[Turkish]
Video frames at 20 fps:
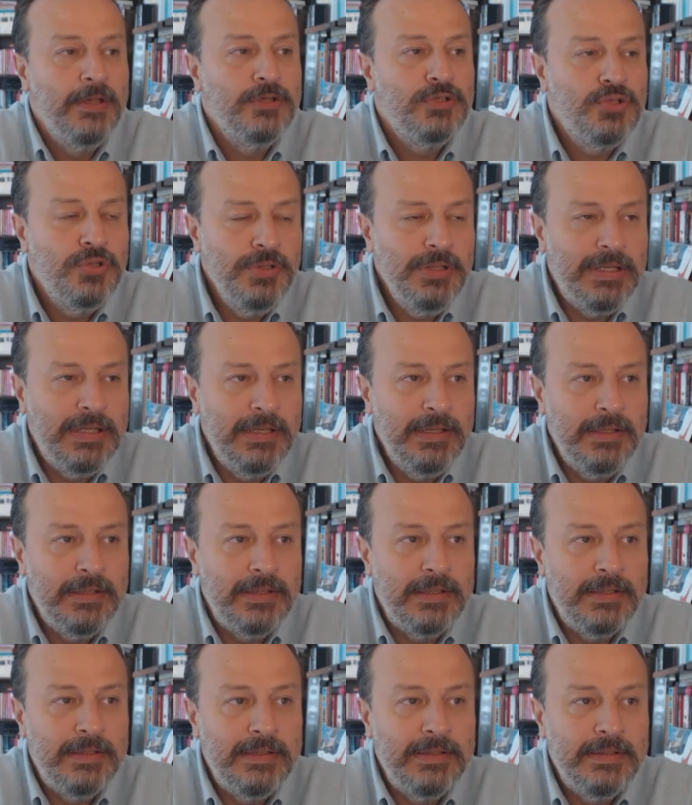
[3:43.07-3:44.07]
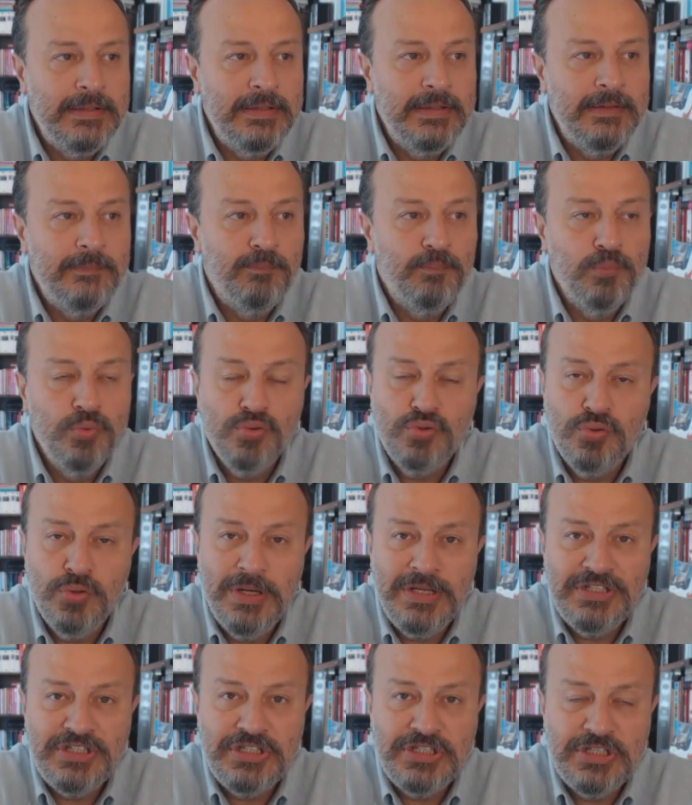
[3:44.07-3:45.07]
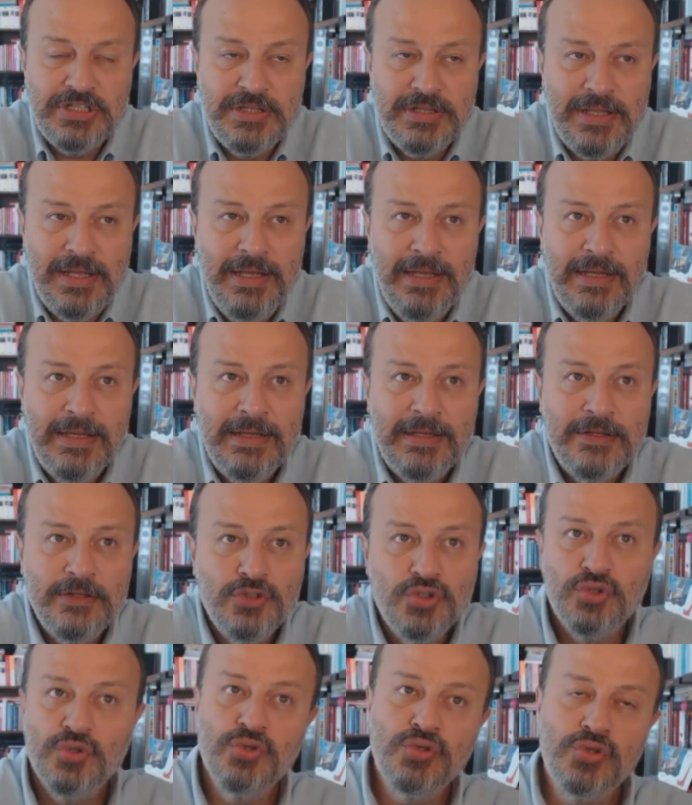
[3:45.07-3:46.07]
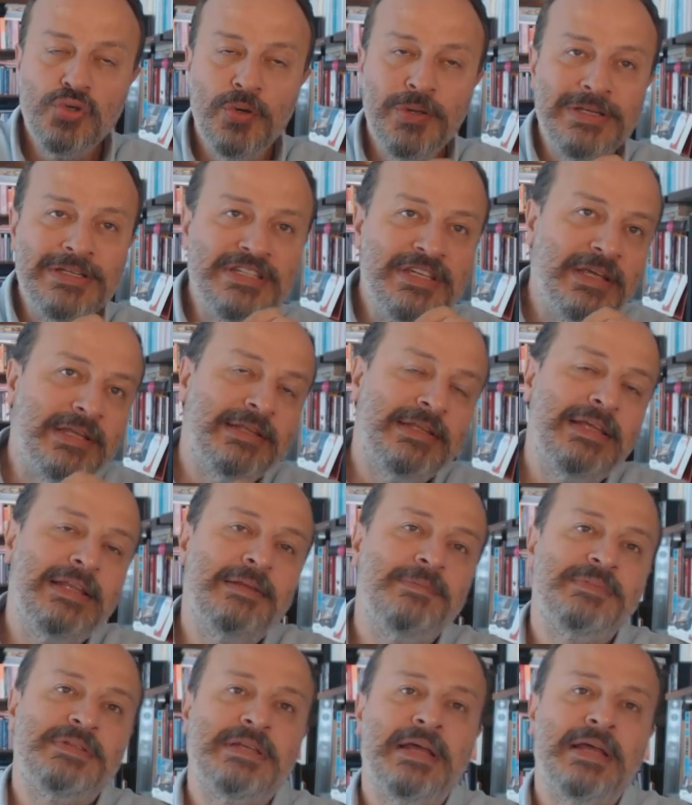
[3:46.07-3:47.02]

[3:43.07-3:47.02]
Çünkü e, bu süreç içinde şunu söyleyecek değilim.